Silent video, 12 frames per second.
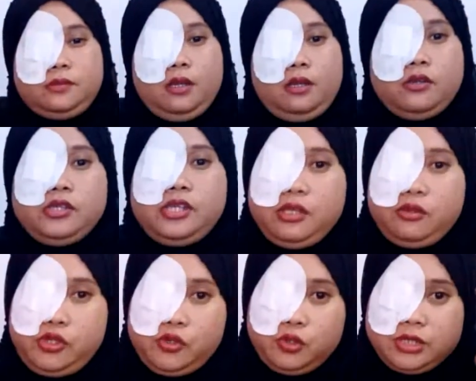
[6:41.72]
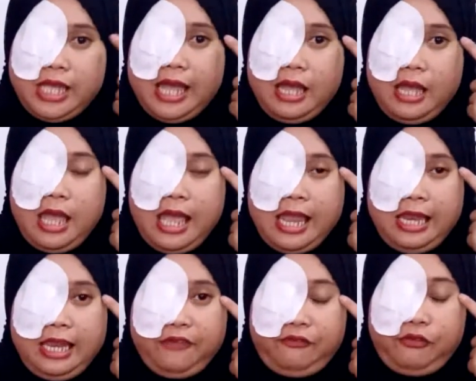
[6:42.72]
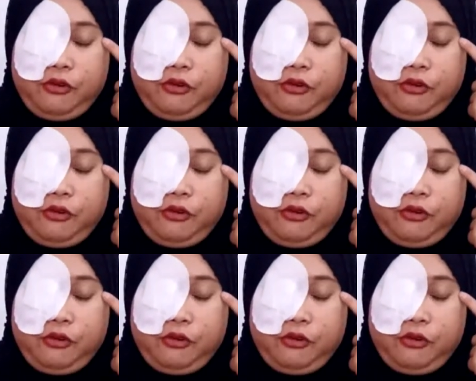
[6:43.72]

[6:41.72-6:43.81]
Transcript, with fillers: Ayun, dito yung sa left ko.